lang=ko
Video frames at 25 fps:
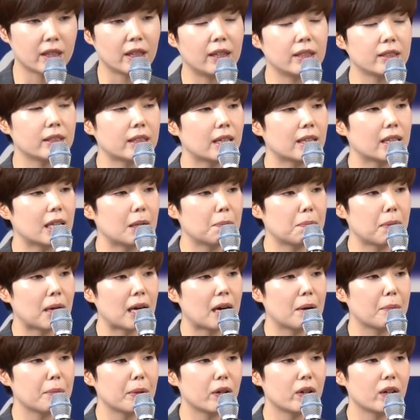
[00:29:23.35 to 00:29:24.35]
대상을
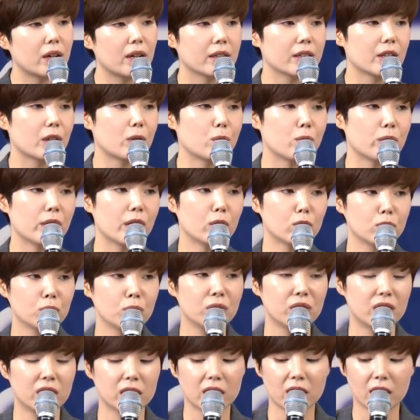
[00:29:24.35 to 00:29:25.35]
파멸하기 위해
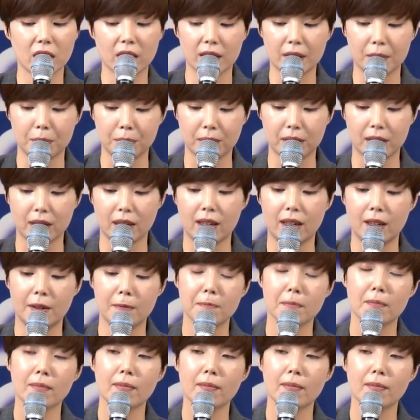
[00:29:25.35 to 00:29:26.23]
움직이게 됩니다.